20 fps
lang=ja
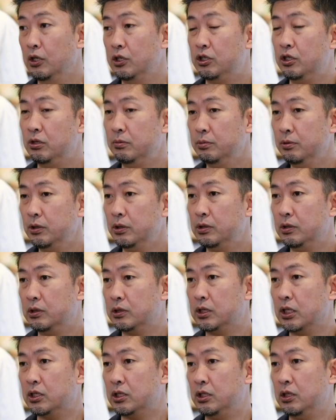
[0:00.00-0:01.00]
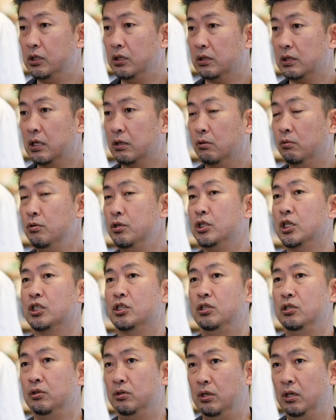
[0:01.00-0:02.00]
渋い写真、かっこいい写
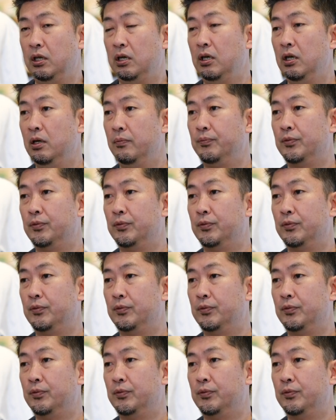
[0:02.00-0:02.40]
真って